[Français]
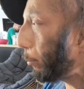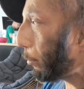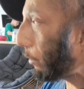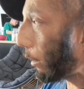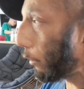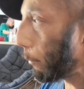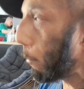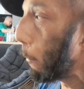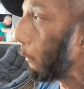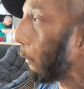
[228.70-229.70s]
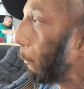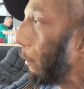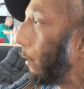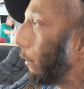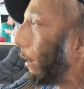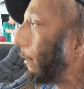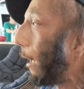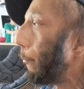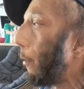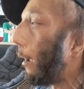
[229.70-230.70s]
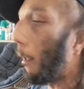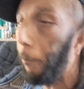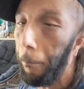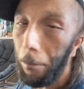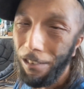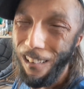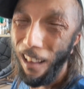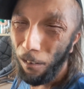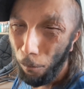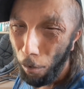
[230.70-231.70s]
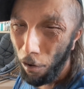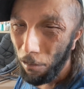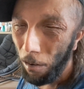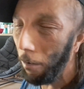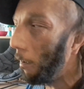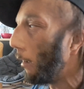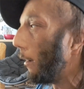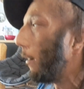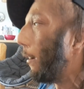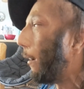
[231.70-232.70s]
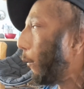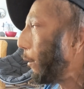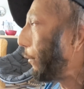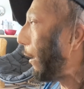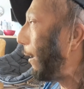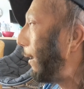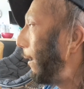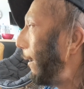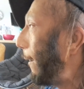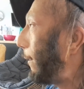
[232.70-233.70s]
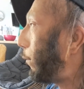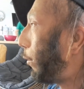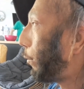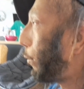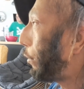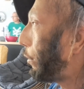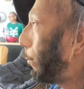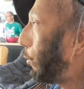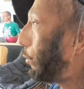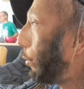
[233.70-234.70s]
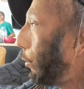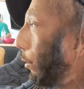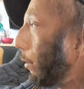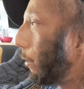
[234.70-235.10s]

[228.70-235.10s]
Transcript: peut-être que je peux me tromper dans le détail mais elle n'a pas passé la corde là où il fallait et donc grosso modo